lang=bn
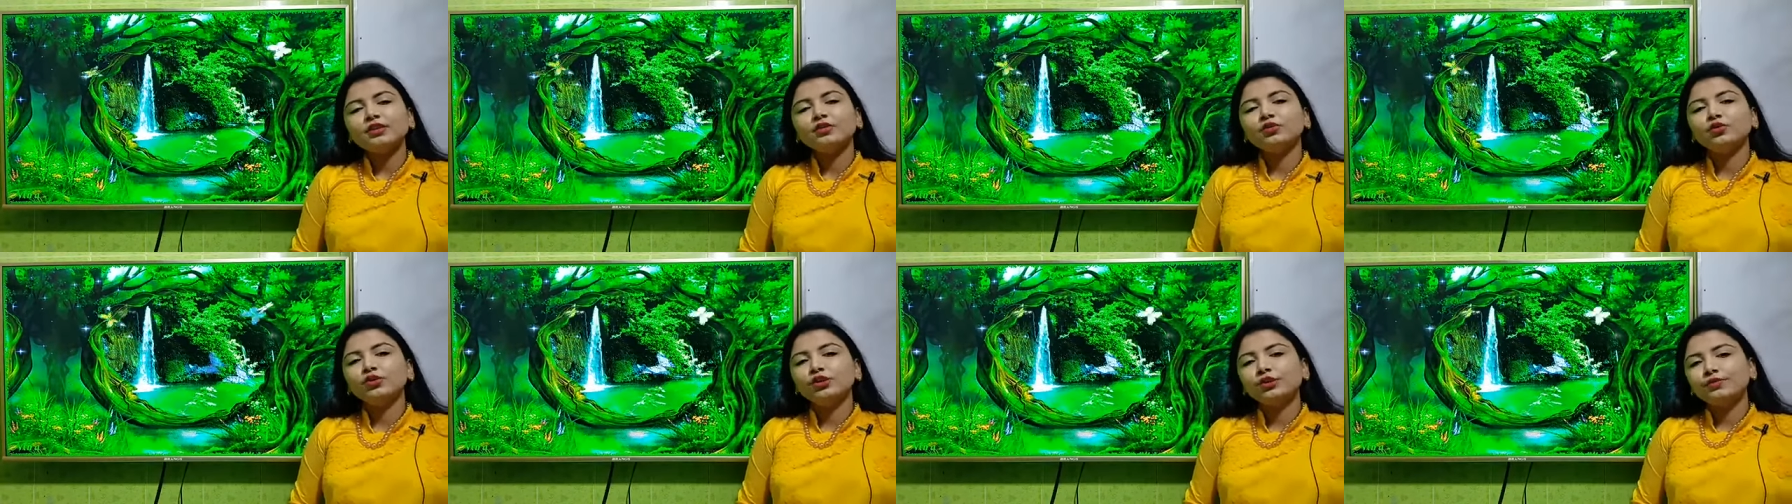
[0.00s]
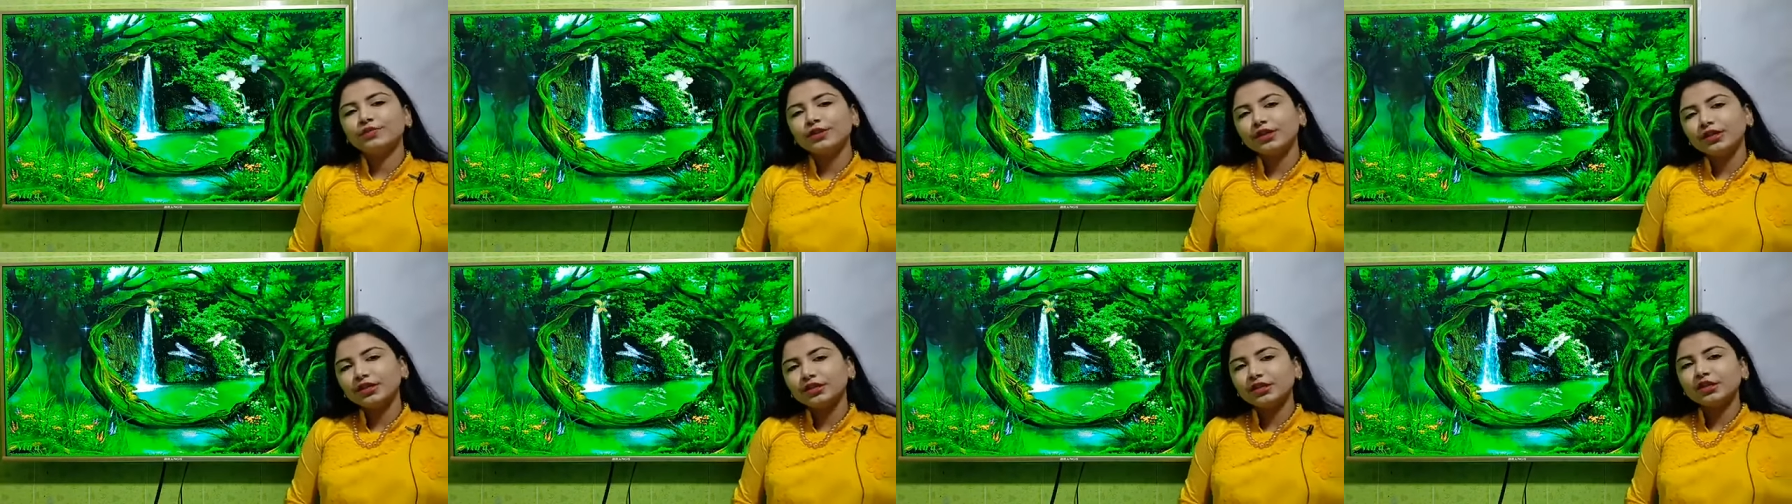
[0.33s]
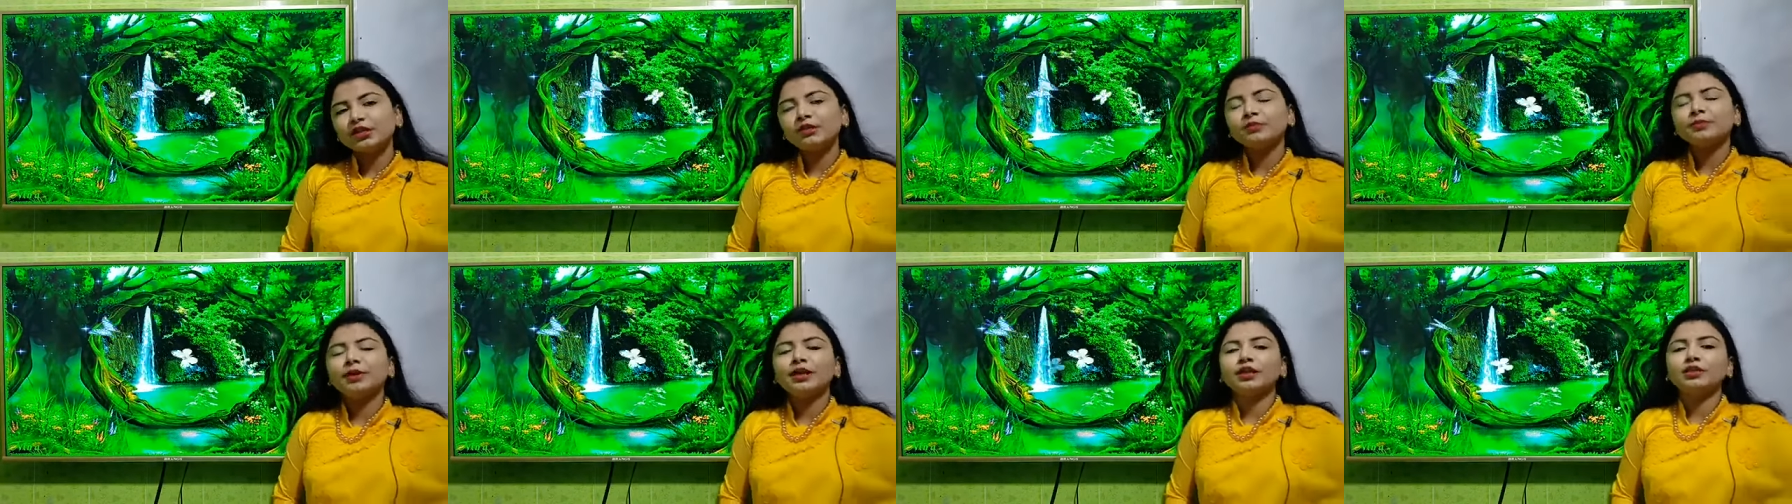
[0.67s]

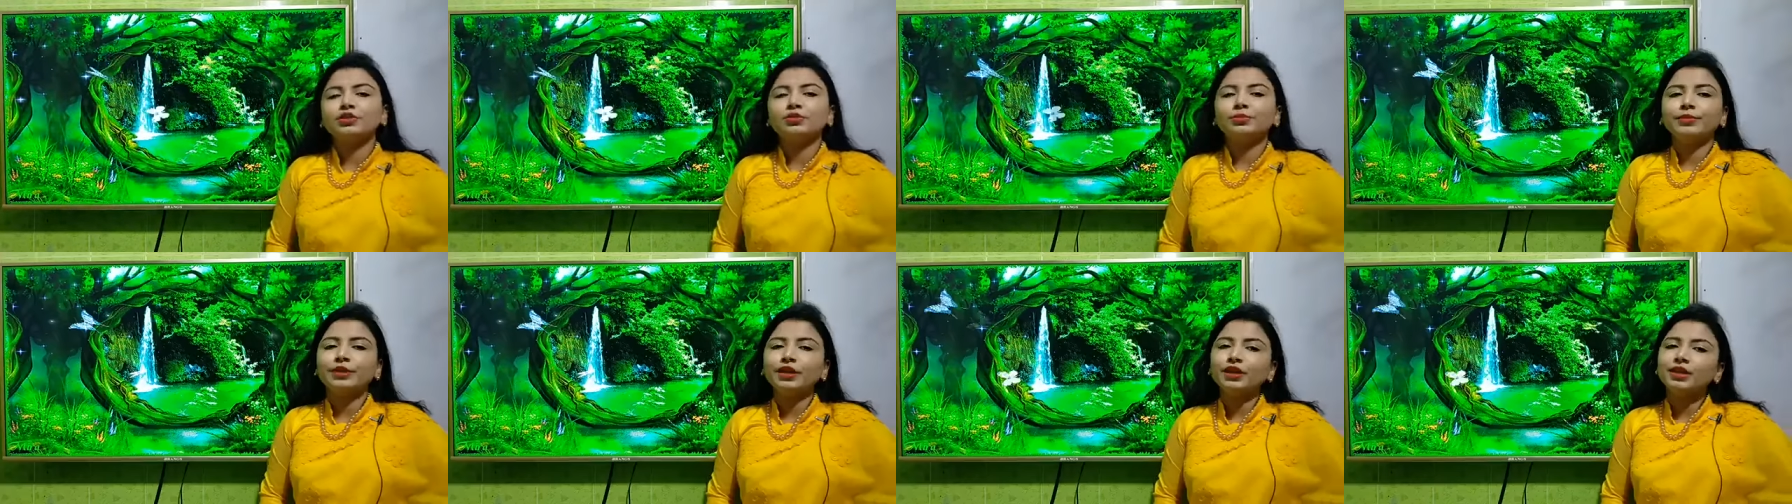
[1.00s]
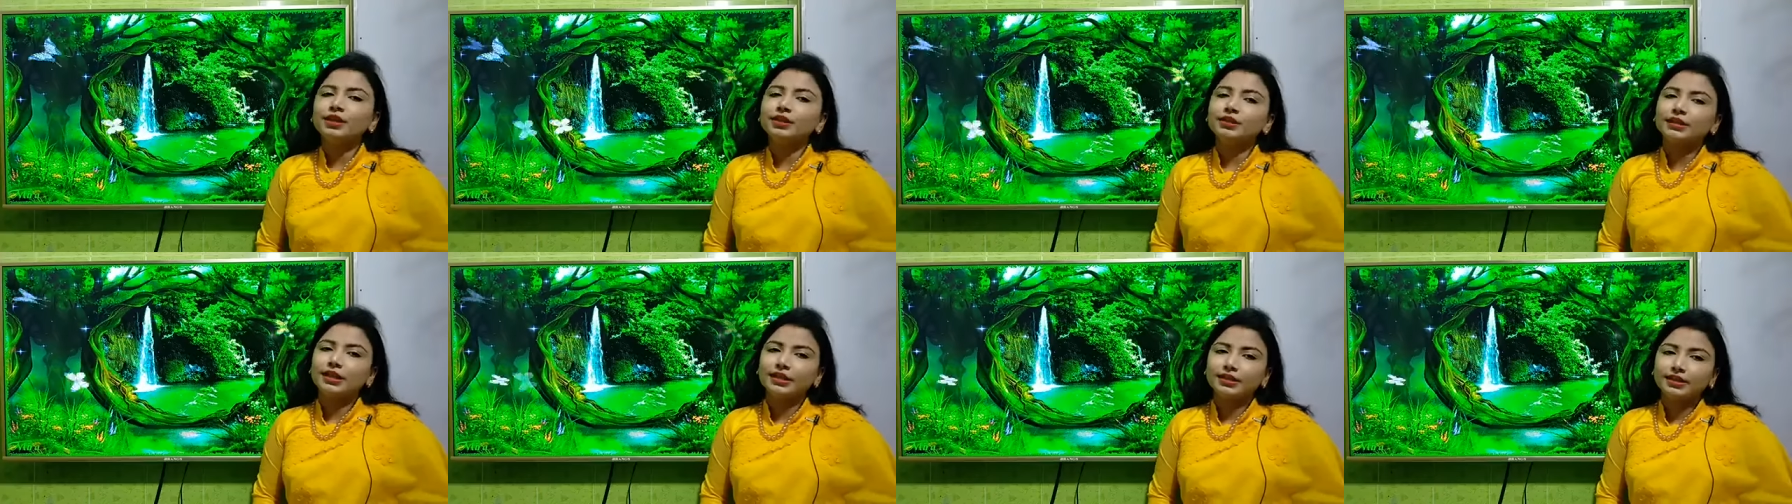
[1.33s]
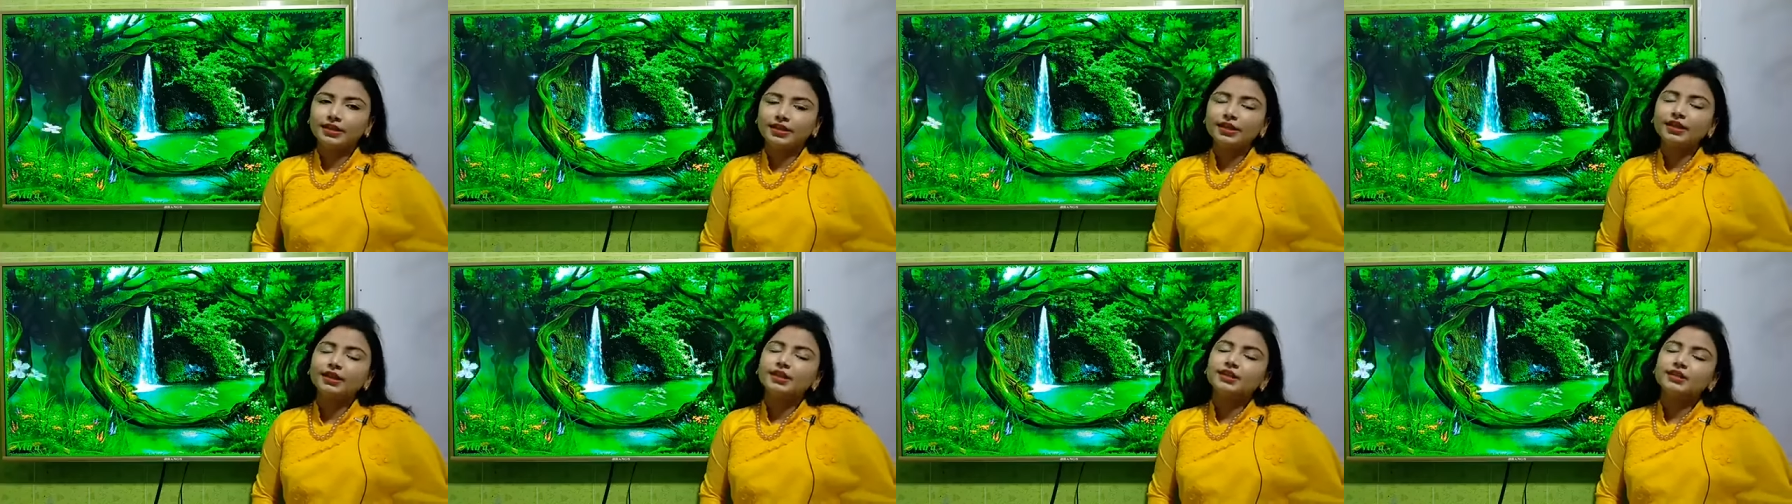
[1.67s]
নোটিফিকেশনের মাধ্যমে
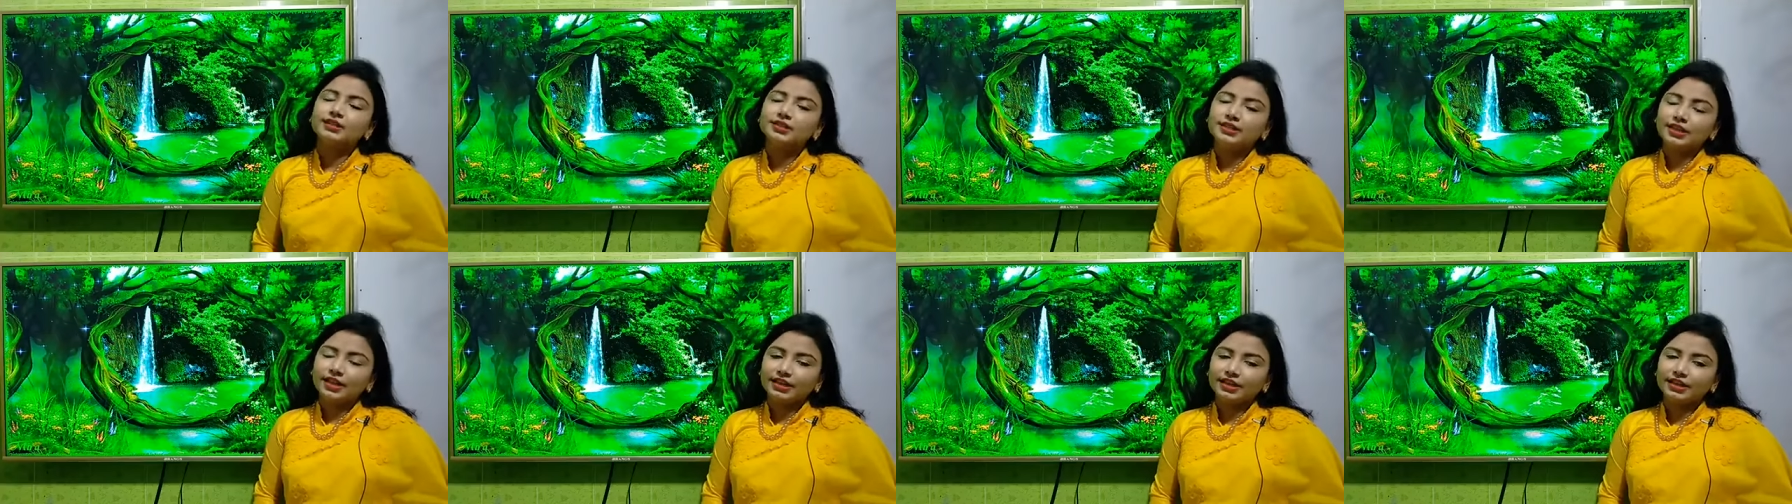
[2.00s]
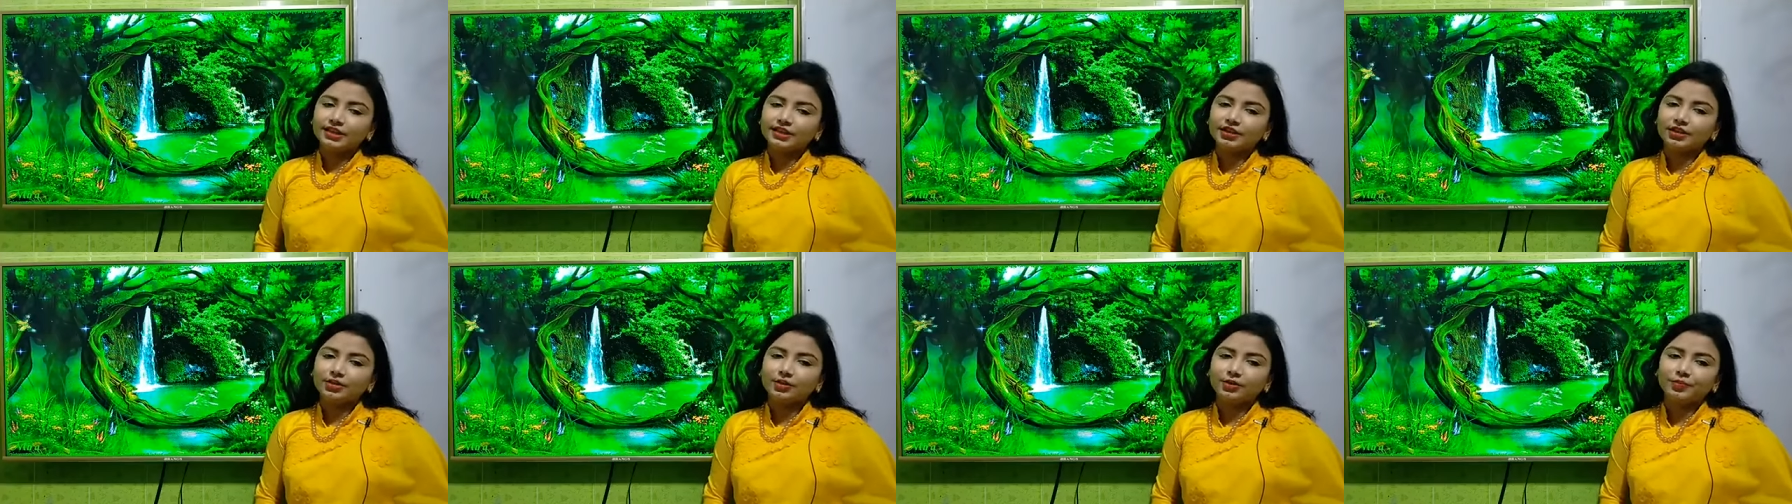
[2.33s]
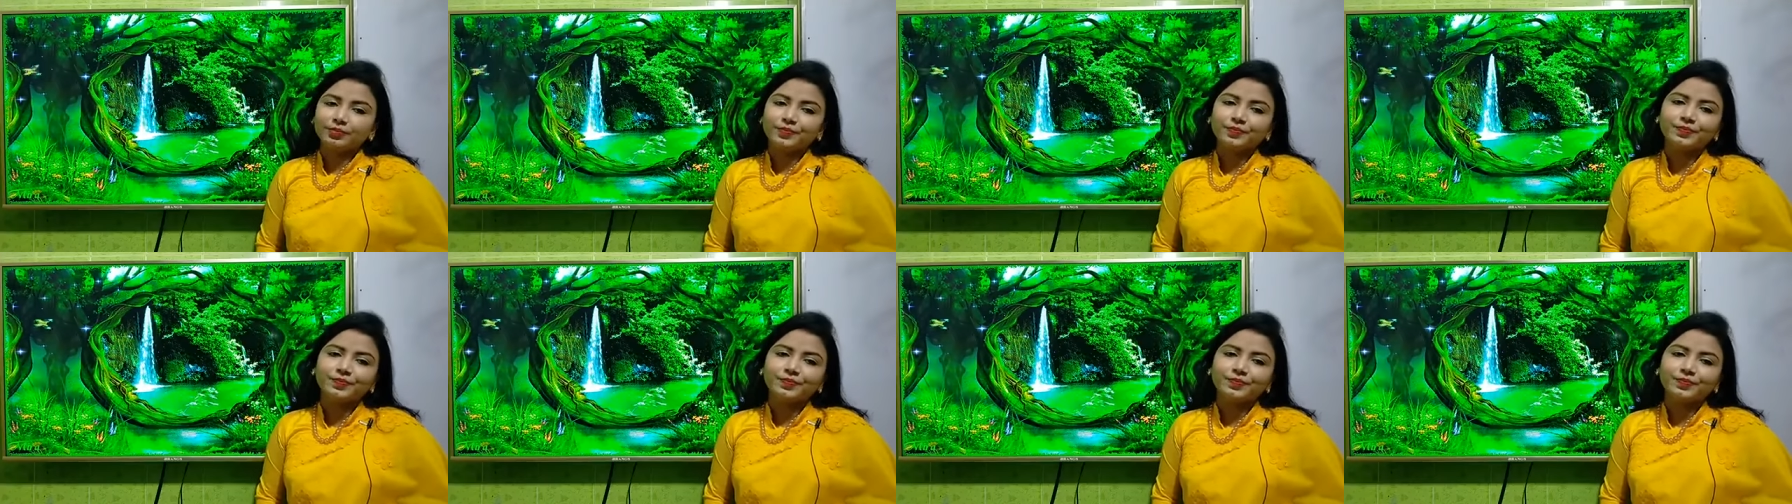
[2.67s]
তাদের জানিয়ে দাও